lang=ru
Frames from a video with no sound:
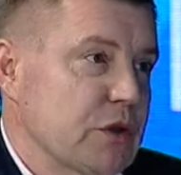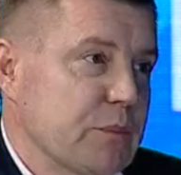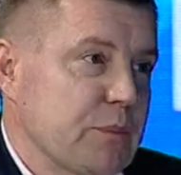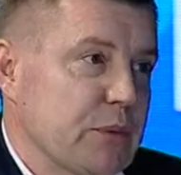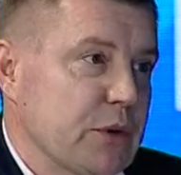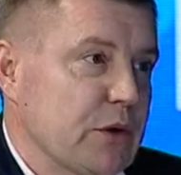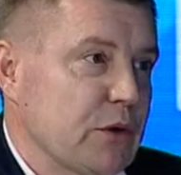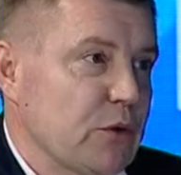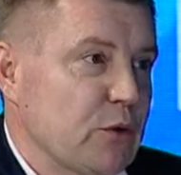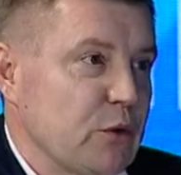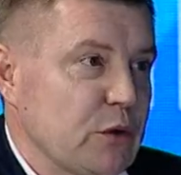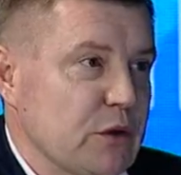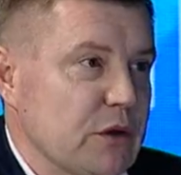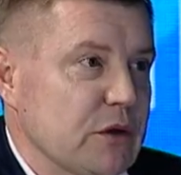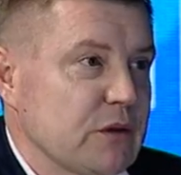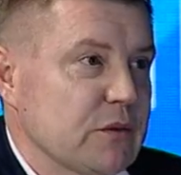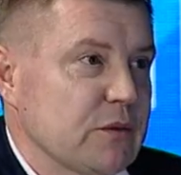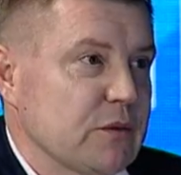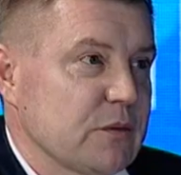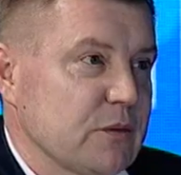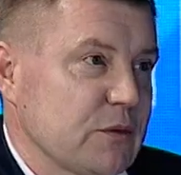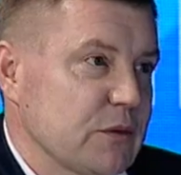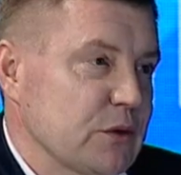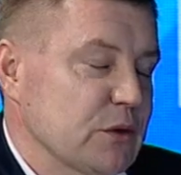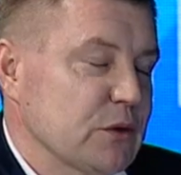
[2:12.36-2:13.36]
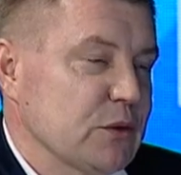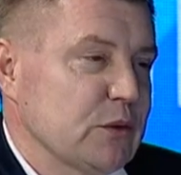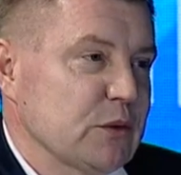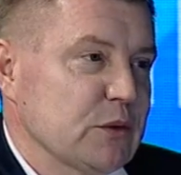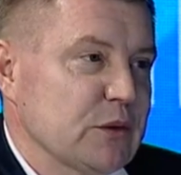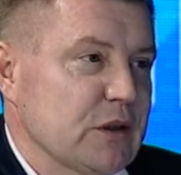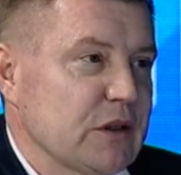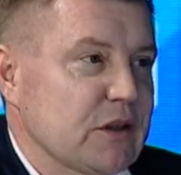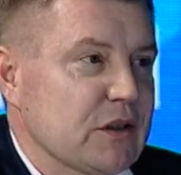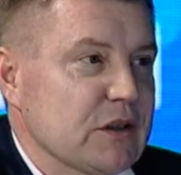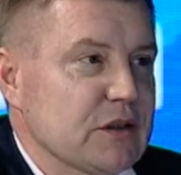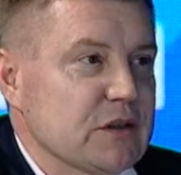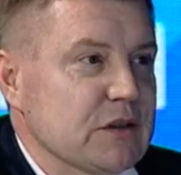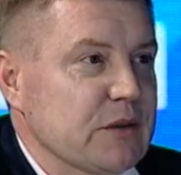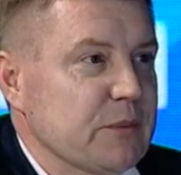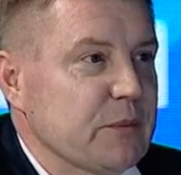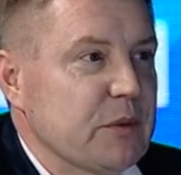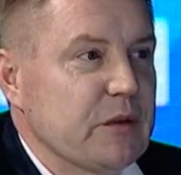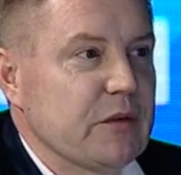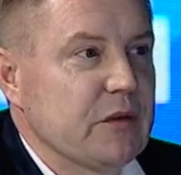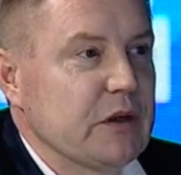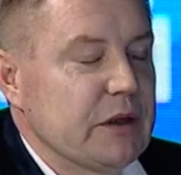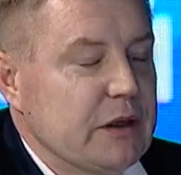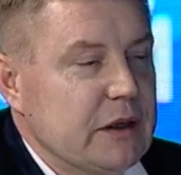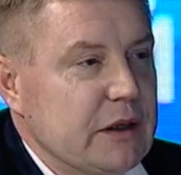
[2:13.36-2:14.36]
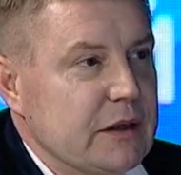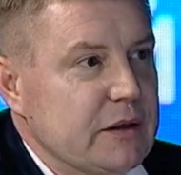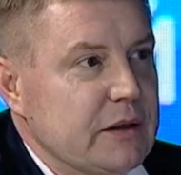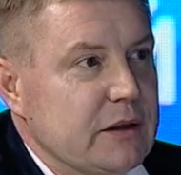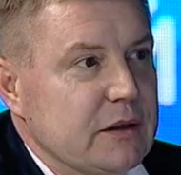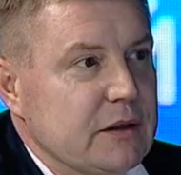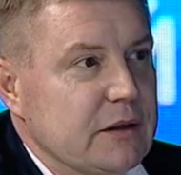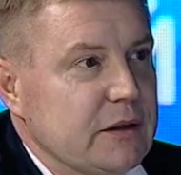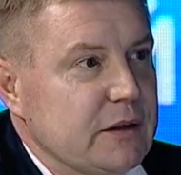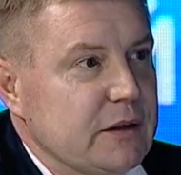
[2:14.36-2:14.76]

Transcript: природе, все гораздо привлекательнее.